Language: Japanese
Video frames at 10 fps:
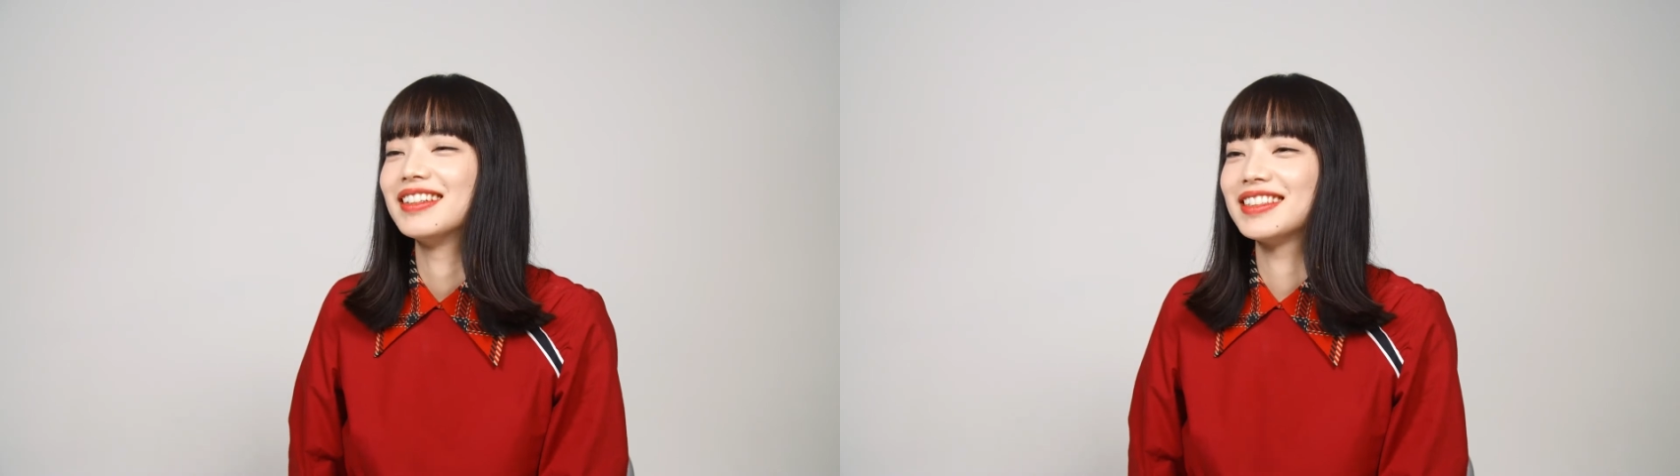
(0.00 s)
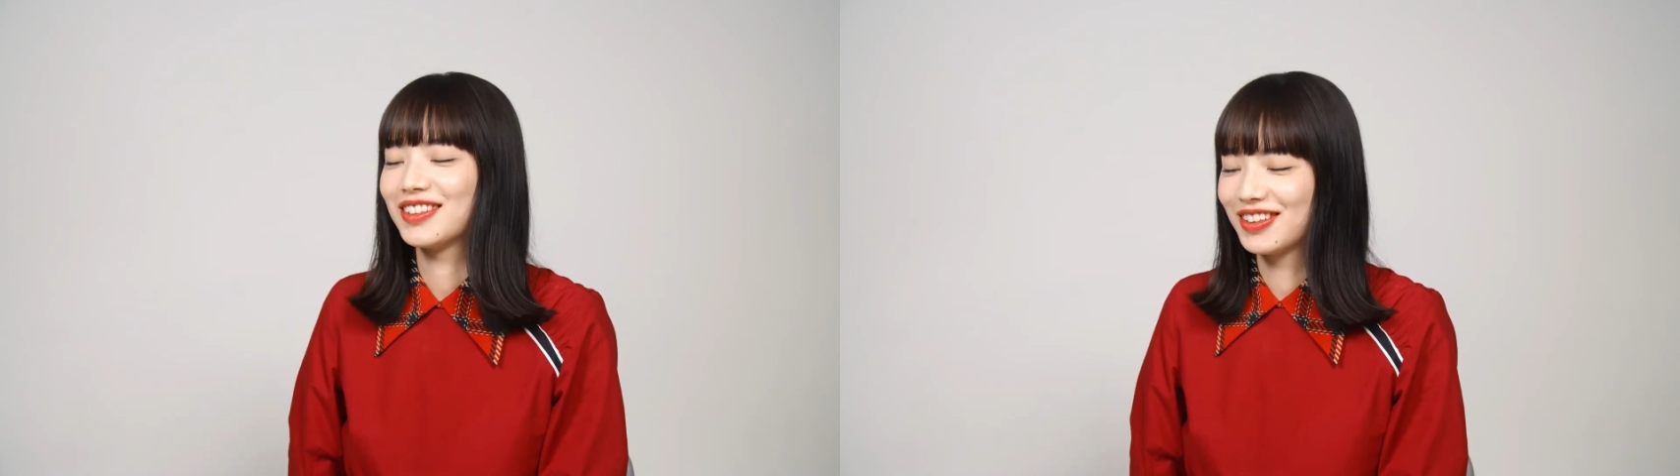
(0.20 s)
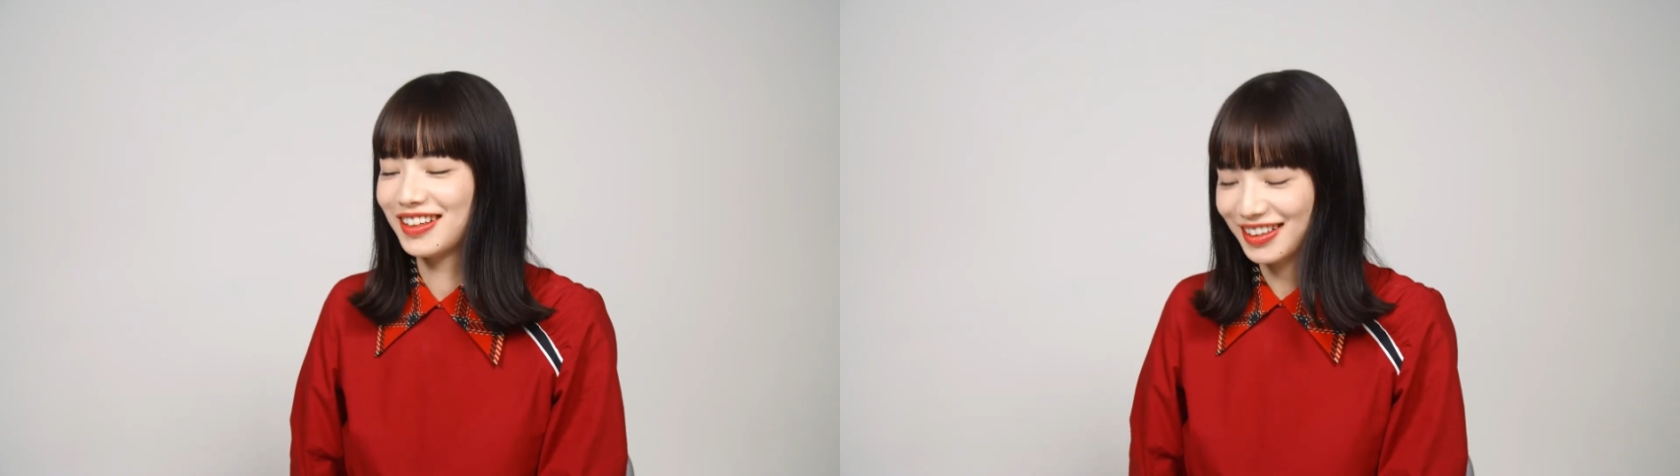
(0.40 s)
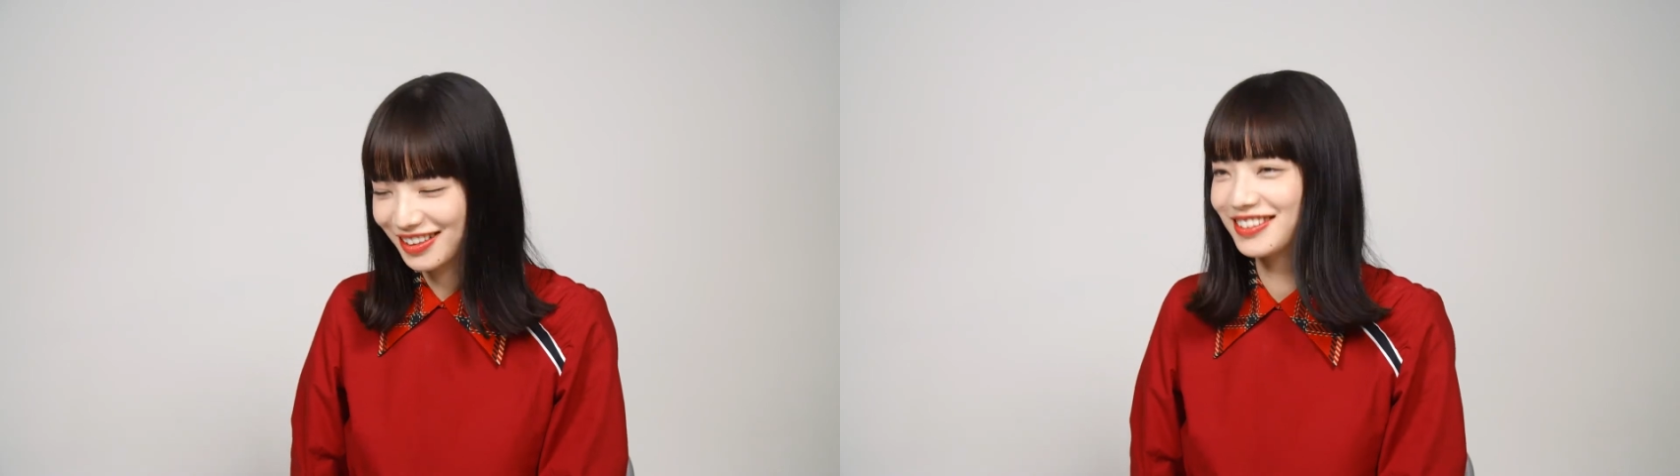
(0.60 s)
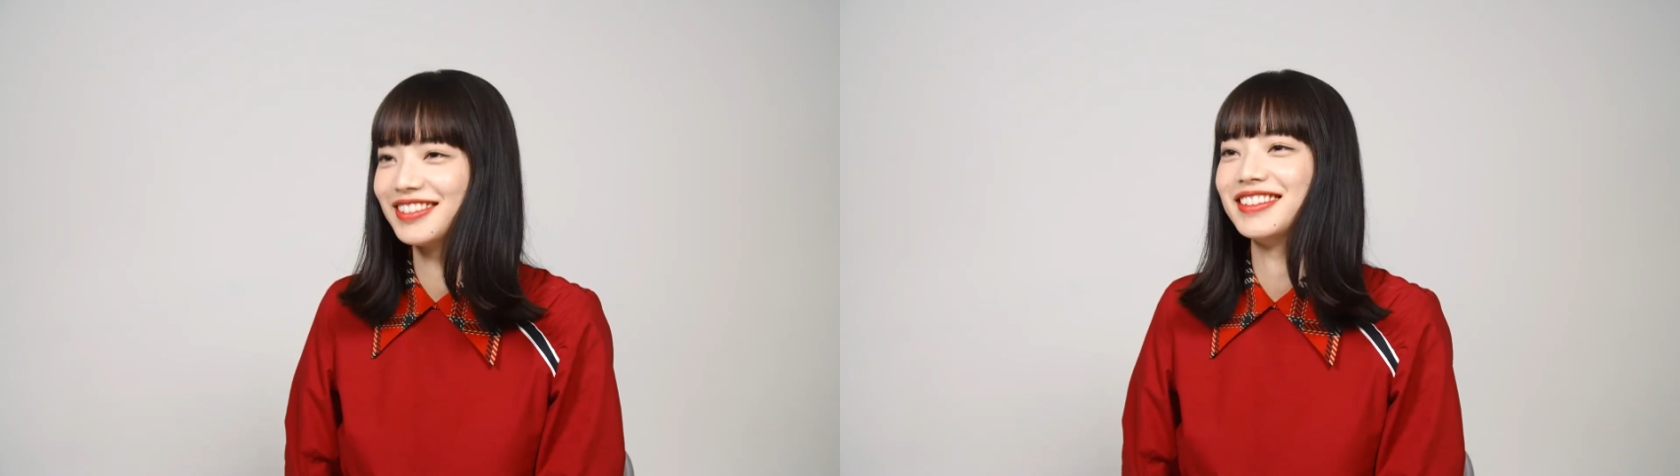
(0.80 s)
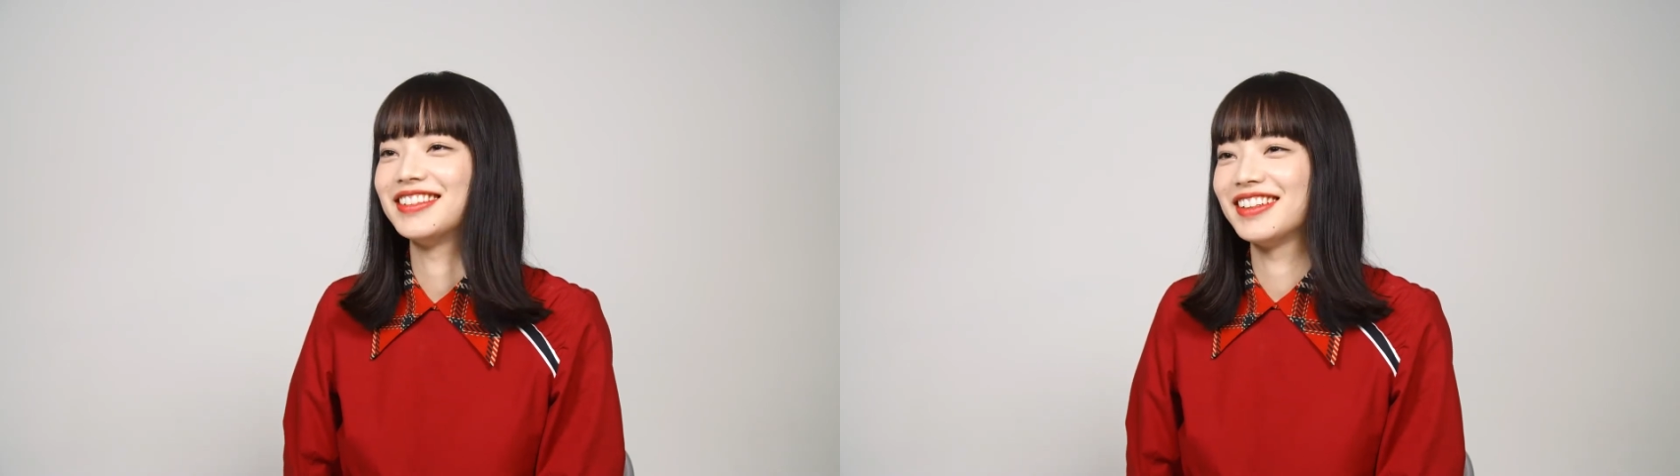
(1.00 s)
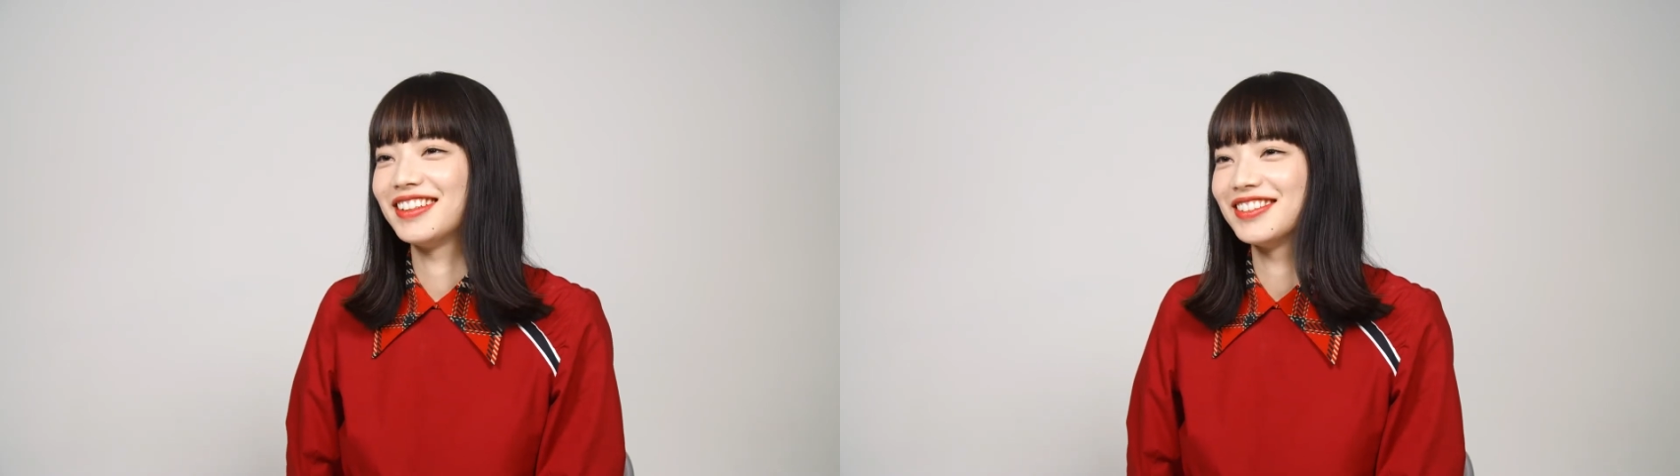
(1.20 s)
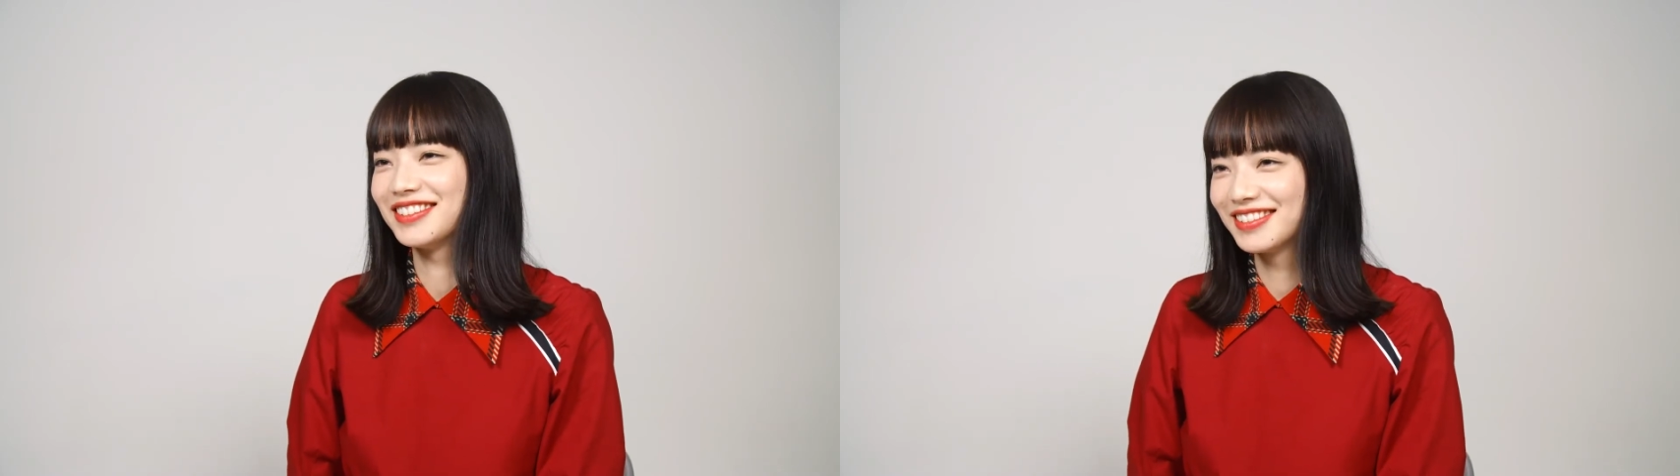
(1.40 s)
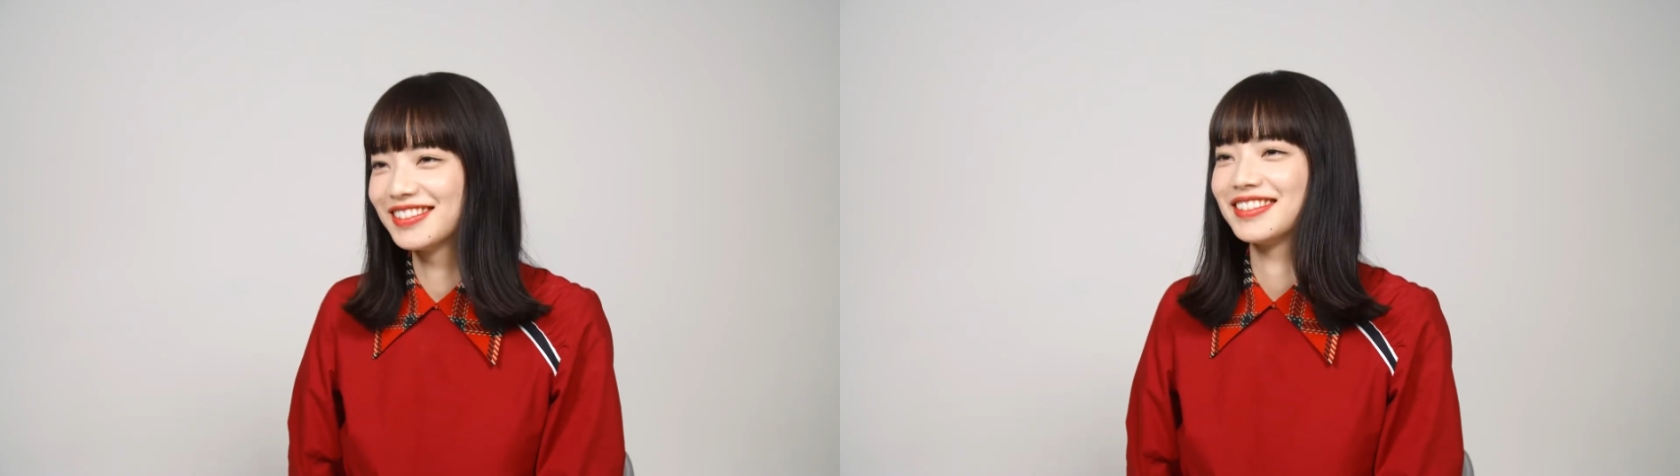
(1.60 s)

ちゃんと働くっていう